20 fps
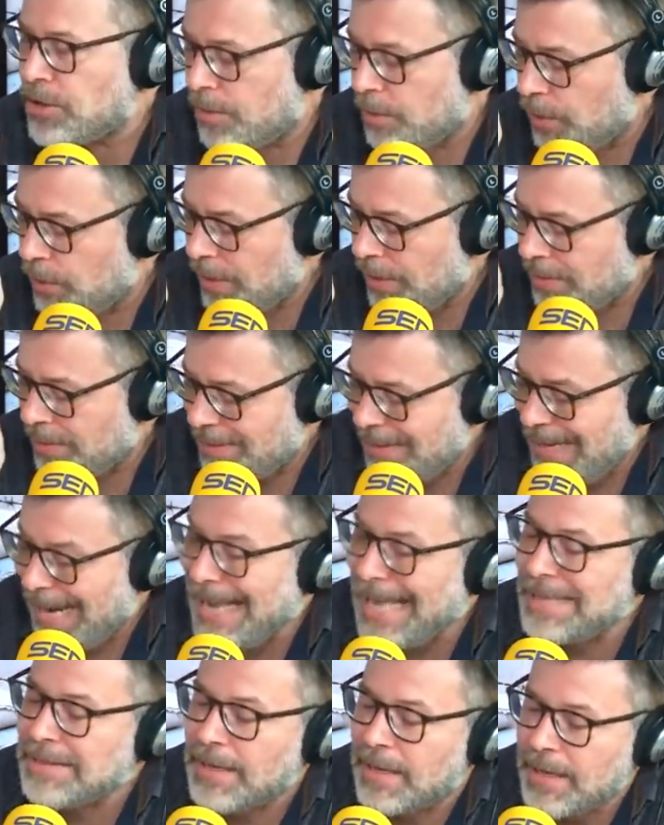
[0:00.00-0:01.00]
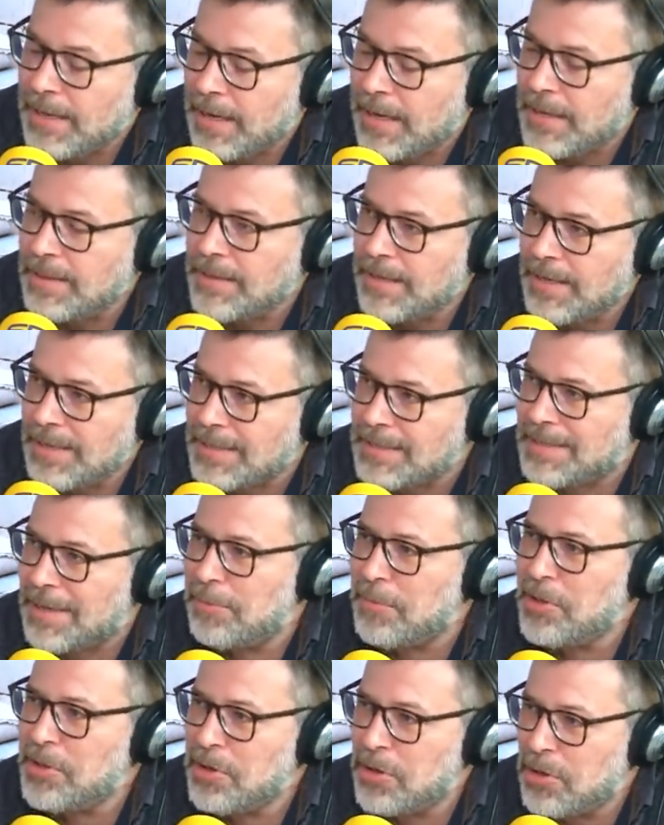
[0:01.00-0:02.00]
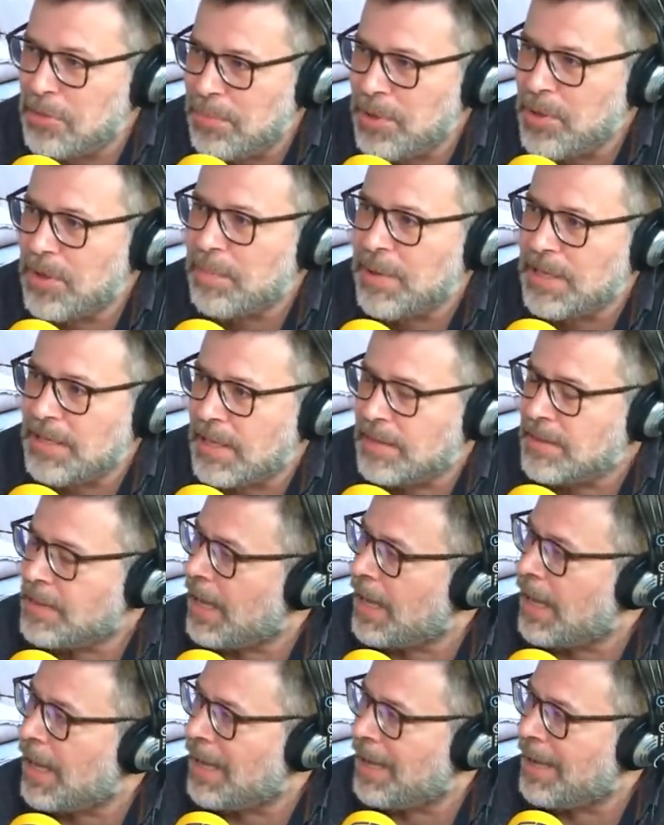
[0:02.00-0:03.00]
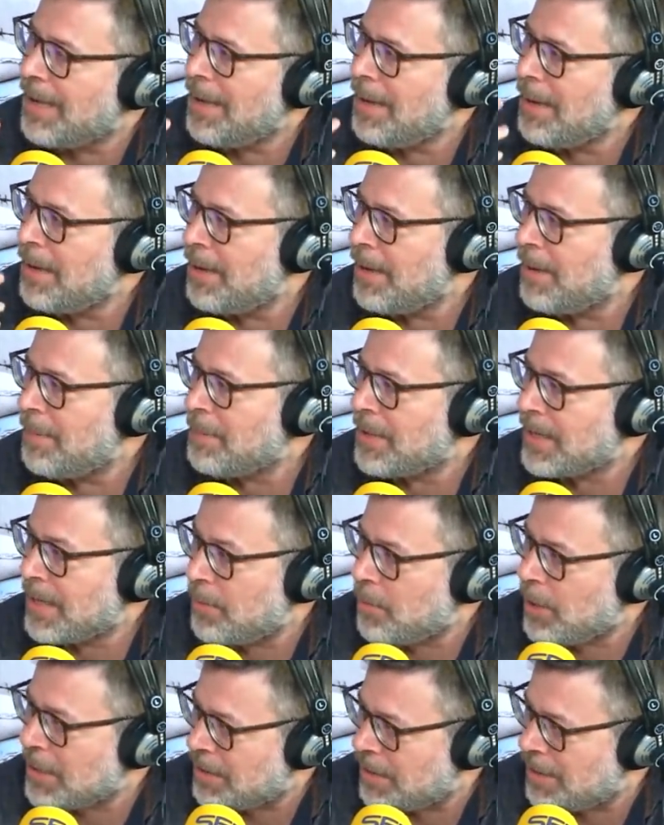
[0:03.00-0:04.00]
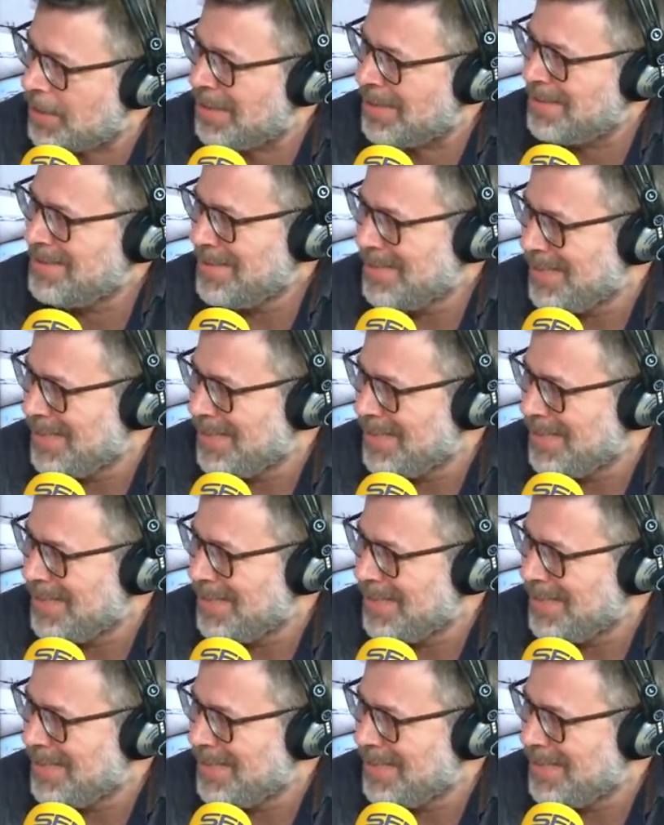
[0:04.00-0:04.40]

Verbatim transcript: te voy a decir la cantidad de gente que se ha metido conmigo que me intenta eh, rebatir